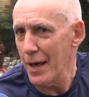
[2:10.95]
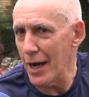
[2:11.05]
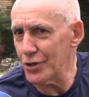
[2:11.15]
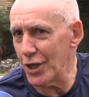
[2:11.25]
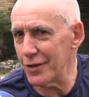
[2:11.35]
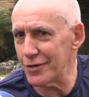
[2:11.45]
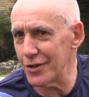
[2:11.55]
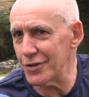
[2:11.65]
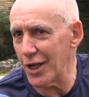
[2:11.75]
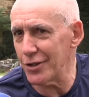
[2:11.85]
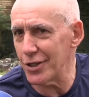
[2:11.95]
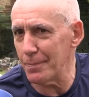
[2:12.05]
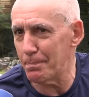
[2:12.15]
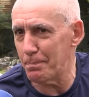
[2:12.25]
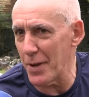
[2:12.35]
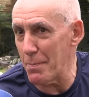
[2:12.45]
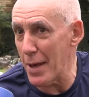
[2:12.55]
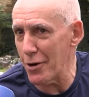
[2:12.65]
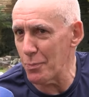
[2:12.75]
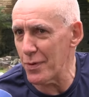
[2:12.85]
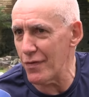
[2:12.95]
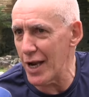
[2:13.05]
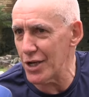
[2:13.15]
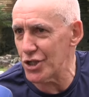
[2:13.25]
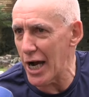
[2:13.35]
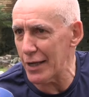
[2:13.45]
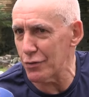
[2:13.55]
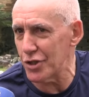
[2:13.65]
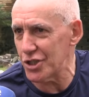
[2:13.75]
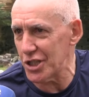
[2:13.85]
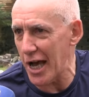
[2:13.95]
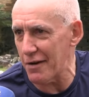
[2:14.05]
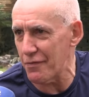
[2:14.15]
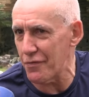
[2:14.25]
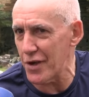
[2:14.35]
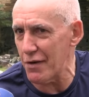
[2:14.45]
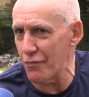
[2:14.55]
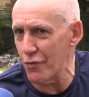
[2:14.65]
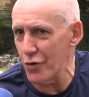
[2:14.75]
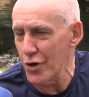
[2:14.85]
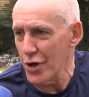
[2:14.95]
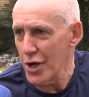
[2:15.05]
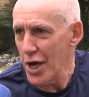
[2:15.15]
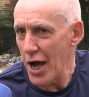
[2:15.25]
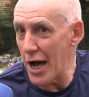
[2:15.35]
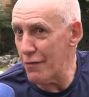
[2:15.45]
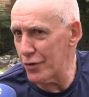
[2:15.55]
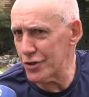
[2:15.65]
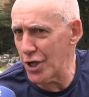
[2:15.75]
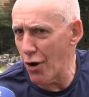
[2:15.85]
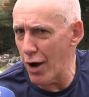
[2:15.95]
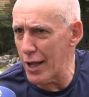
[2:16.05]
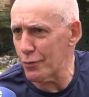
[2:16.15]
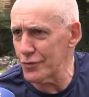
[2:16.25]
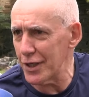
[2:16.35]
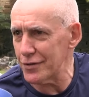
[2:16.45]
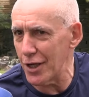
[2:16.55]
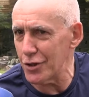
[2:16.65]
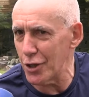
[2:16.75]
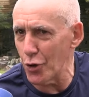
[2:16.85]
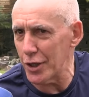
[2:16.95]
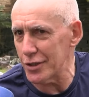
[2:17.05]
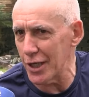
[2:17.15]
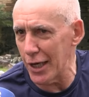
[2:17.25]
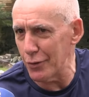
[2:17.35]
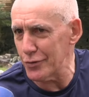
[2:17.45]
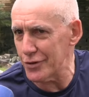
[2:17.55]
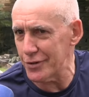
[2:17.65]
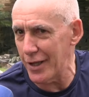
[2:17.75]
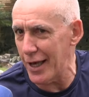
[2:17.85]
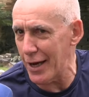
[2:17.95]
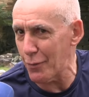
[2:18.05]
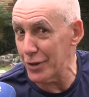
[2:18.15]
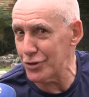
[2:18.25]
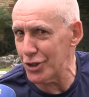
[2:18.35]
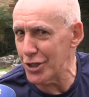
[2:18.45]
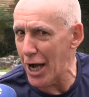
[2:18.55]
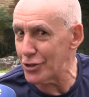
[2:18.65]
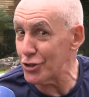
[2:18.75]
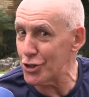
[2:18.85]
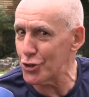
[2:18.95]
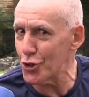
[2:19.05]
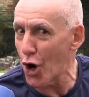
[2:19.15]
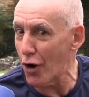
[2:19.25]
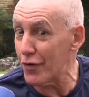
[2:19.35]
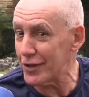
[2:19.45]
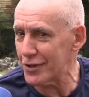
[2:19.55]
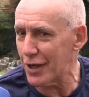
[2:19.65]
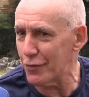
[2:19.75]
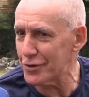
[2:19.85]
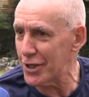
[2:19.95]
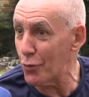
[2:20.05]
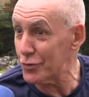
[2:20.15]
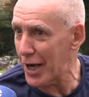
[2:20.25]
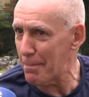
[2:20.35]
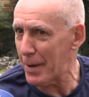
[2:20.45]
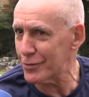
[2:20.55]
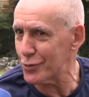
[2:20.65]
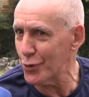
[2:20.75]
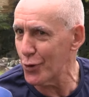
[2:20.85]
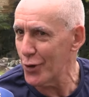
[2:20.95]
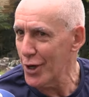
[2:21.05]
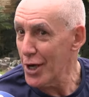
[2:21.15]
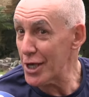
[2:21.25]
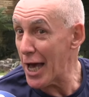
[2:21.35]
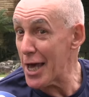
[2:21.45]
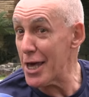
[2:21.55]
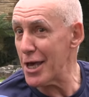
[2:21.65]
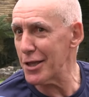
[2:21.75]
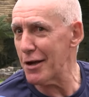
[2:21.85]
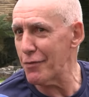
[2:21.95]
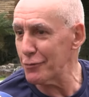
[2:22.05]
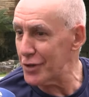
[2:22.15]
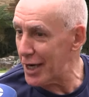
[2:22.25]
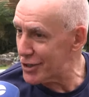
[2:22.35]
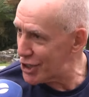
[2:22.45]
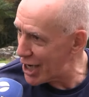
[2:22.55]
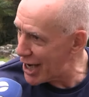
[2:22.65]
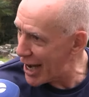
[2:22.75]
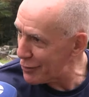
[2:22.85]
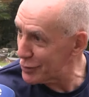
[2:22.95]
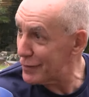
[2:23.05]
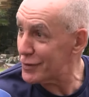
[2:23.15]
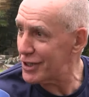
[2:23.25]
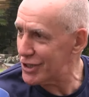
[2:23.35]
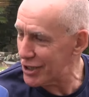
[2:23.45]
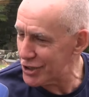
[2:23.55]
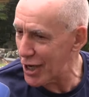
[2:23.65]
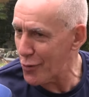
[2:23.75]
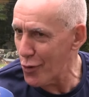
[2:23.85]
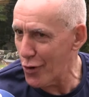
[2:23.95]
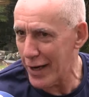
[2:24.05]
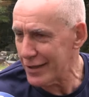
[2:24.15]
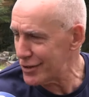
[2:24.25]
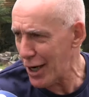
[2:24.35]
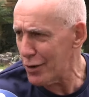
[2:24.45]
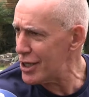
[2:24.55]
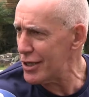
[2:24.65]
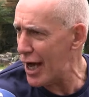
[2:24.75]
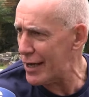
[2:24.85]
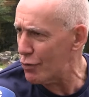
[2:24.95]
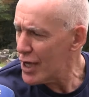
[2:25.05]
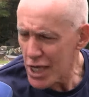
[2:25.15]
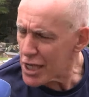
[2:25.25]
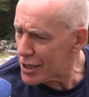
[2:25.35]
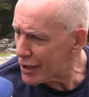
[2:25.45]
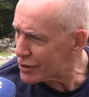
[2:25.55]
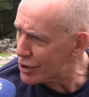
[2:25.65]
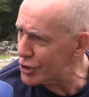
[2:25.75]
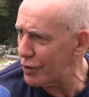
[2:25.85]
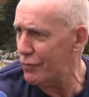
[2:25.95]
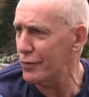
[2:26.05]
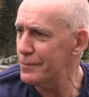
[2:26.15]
A gente se sente primeiro privilegiado de estar vivo. Aí você olha com 62 anos, né, a quantidade de jovens que você ultrapassou, que ainda vão ter que chegar onde você já chegou, é extraordinário, indescritível.